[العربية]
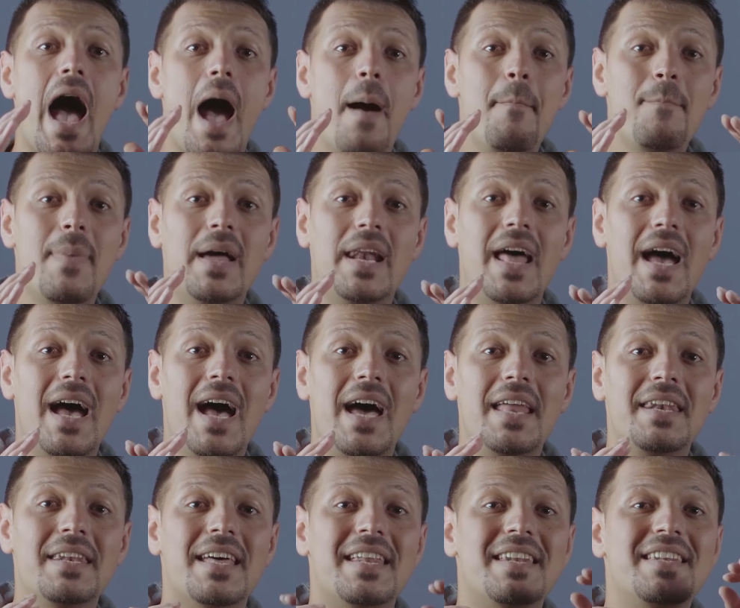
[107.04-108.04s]
أما
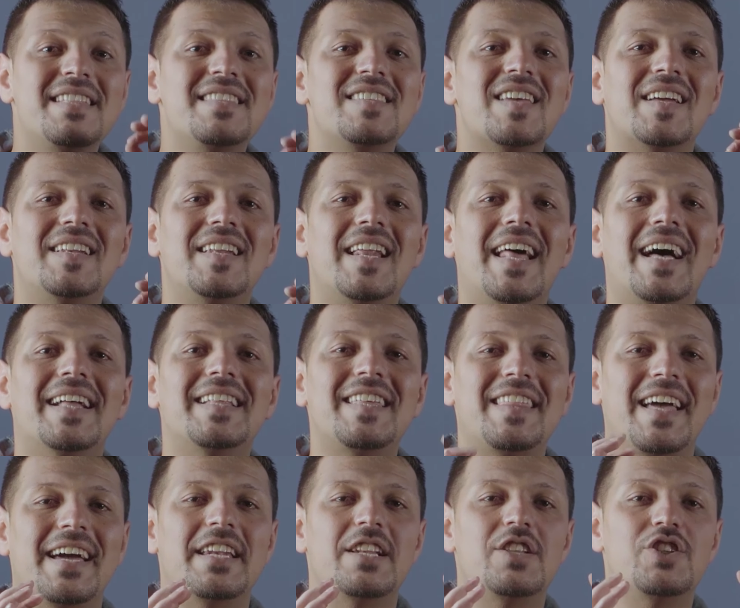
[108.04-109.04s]
الآن ننتقل
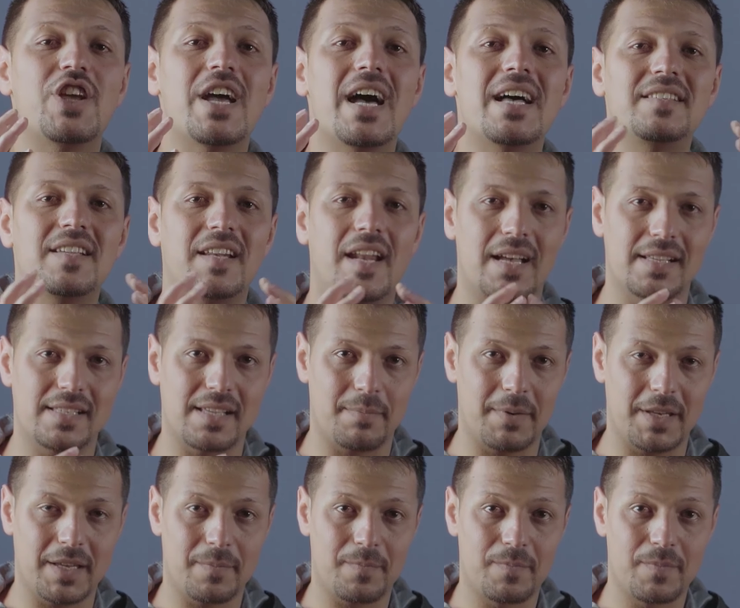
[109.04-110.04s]
للحديث عن الجهاز
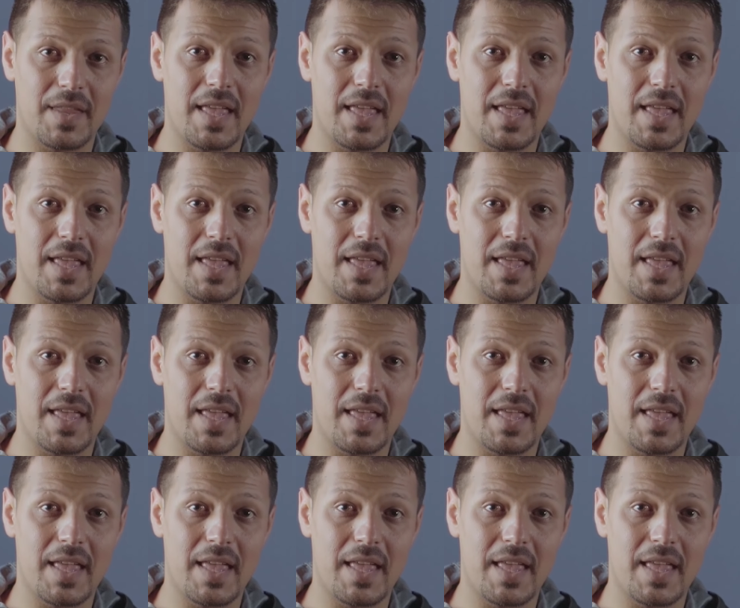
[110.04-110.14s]
العصبي